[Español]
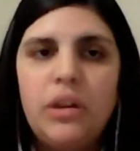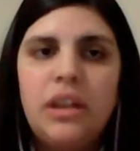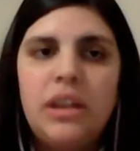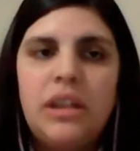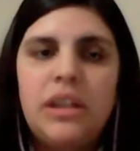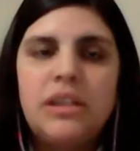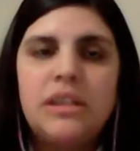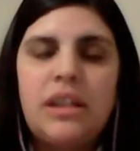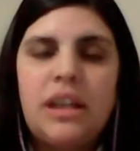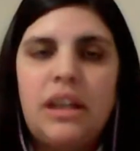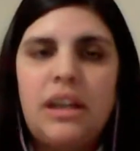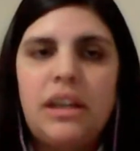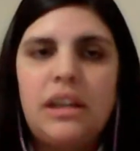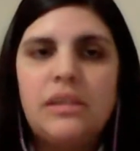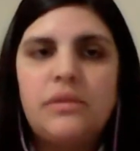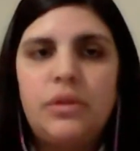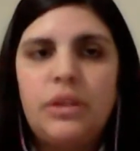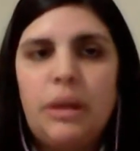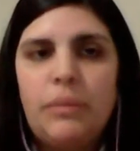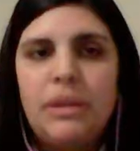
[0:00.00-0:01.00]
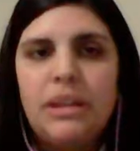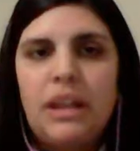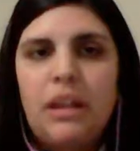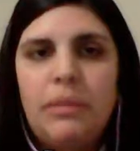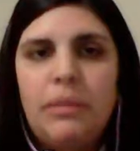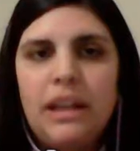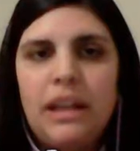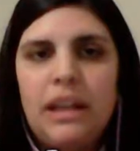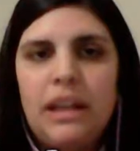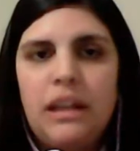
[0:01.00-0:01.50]
ya que es fundamental para
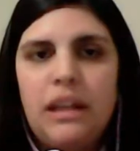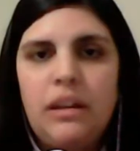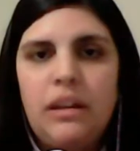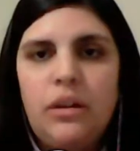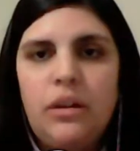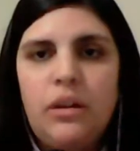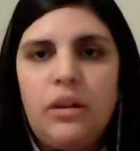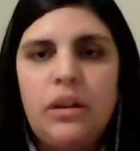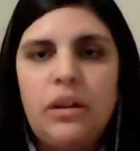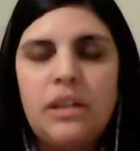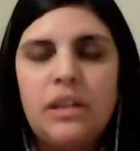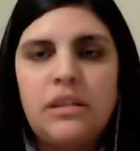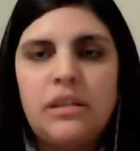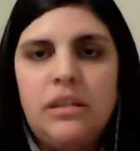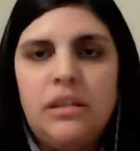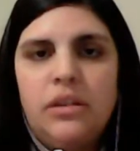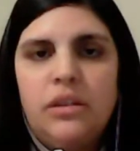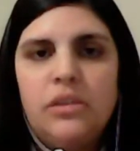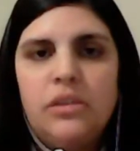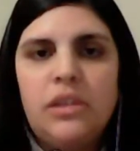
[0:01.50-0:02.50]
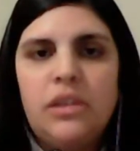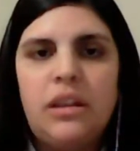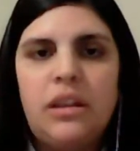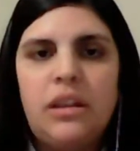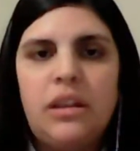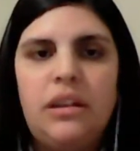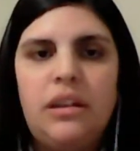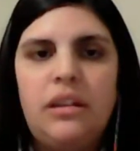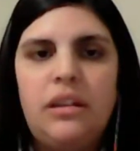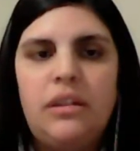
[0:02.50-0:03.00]
el logro de éxitos
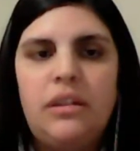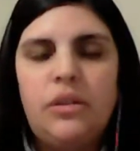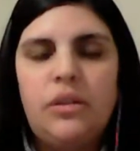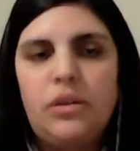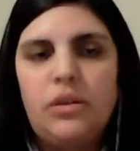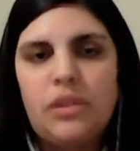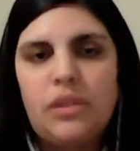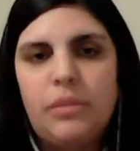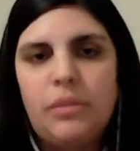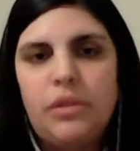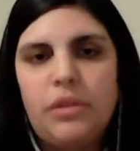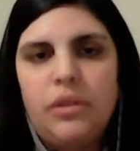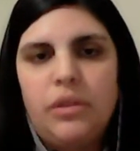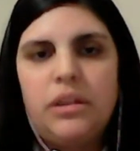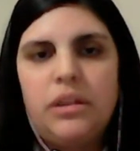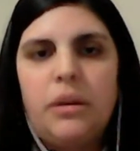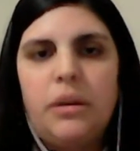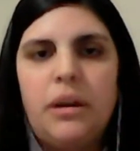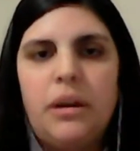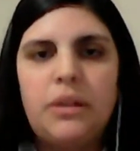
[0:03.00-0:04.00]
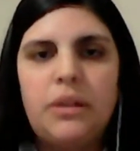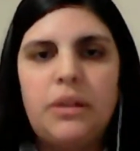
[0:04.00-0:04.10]
en, todos los ámbitos de trabajo.